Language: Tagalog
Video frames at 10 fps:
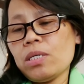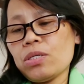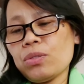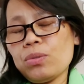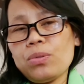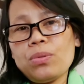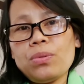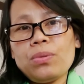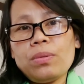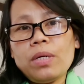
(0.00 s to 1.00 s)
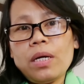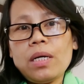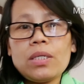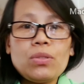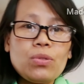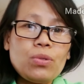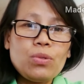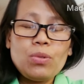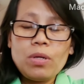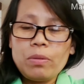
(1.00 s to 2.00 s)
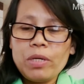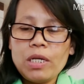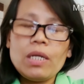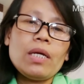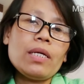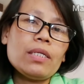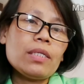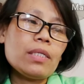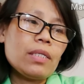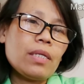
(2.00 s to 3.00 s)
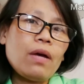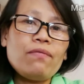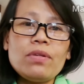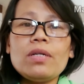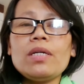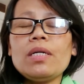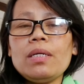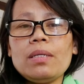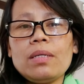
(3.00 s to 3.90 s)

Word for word: So, ang susunod kong gawin is after